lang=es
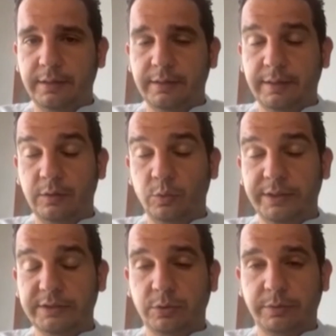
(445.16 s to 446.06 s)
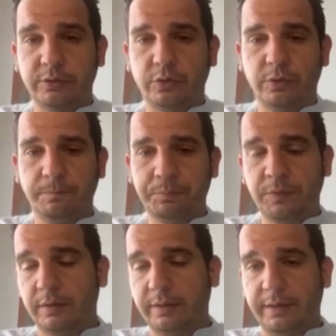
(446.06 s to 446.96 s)
lunes, sobre todo.
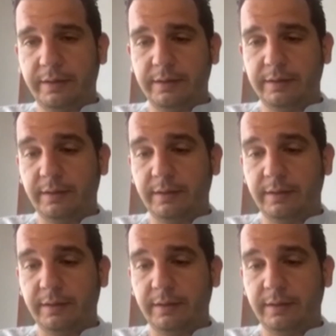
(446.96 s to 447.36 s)
Eh,